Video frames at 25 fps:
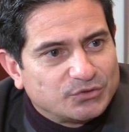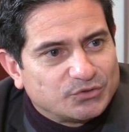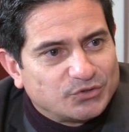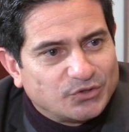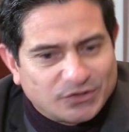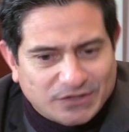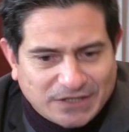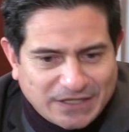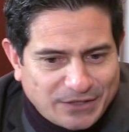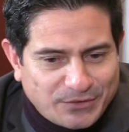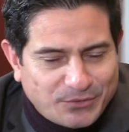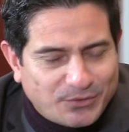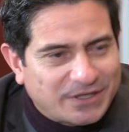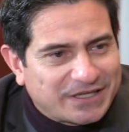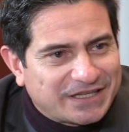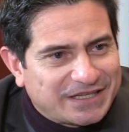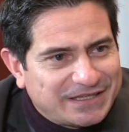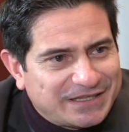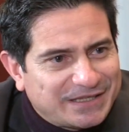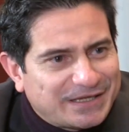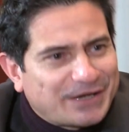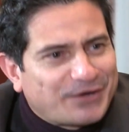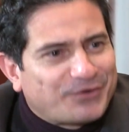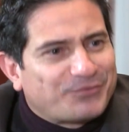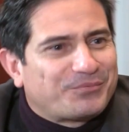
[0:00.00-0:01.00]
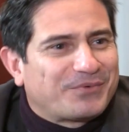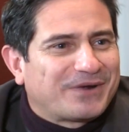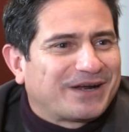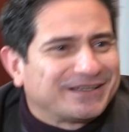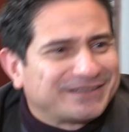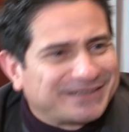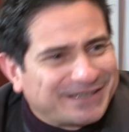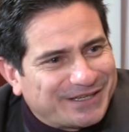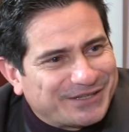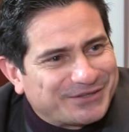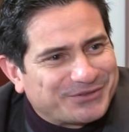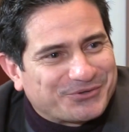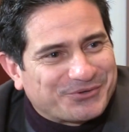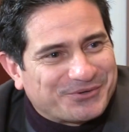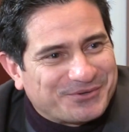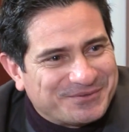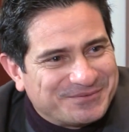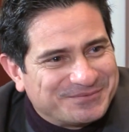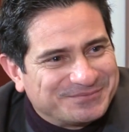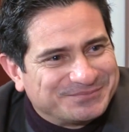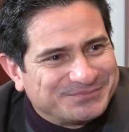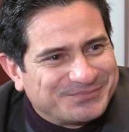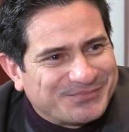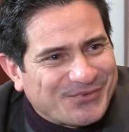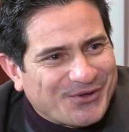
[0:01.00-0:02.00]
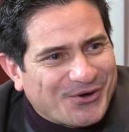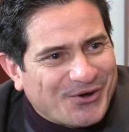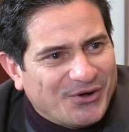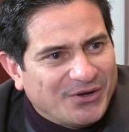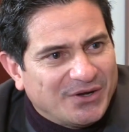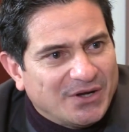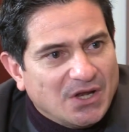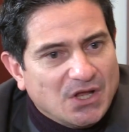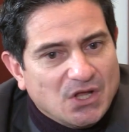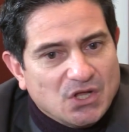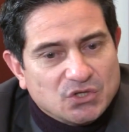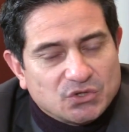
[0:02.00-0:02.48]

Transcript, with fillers: yo traigo aquí dinero para Teletón, ¿no?